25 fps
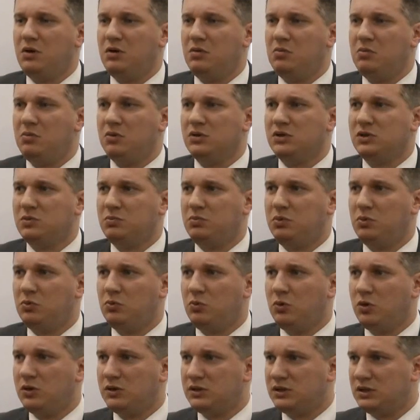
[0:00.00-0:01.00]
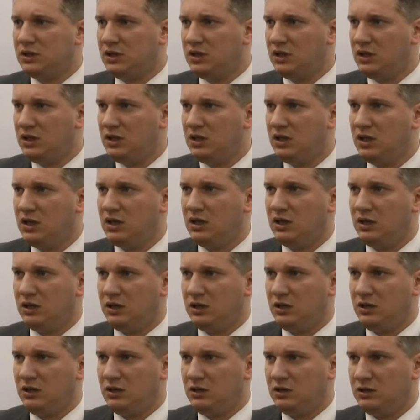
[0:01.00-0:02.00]
E, most północny
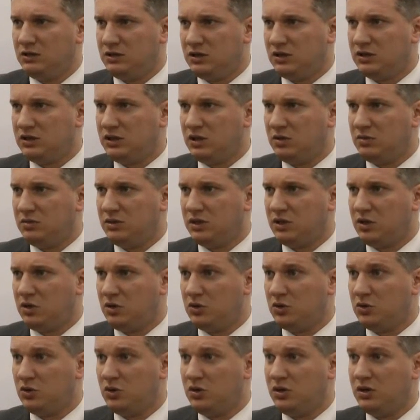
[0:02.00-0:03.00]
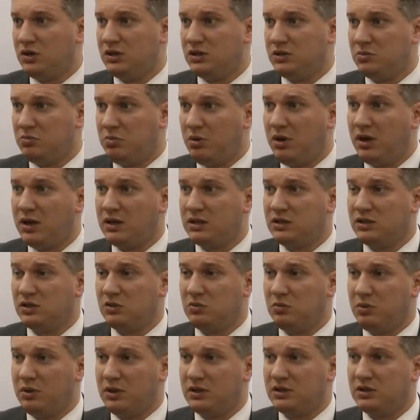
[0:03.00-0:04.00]
e, został zakończony z
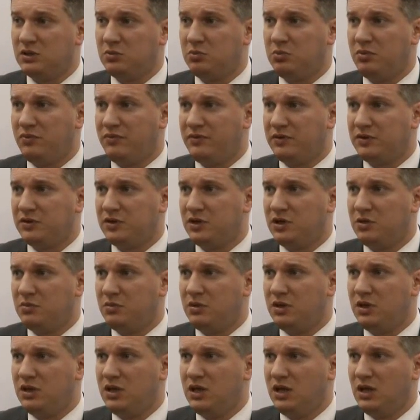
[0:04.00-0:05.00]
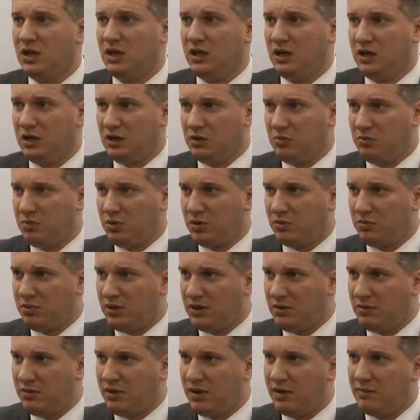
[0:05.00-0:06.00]
bardzo, bardzo poważnymi e,
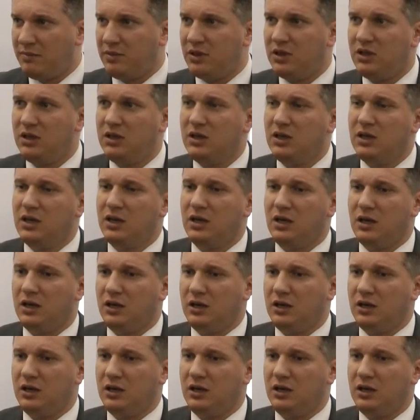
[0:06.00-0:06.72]
problemami.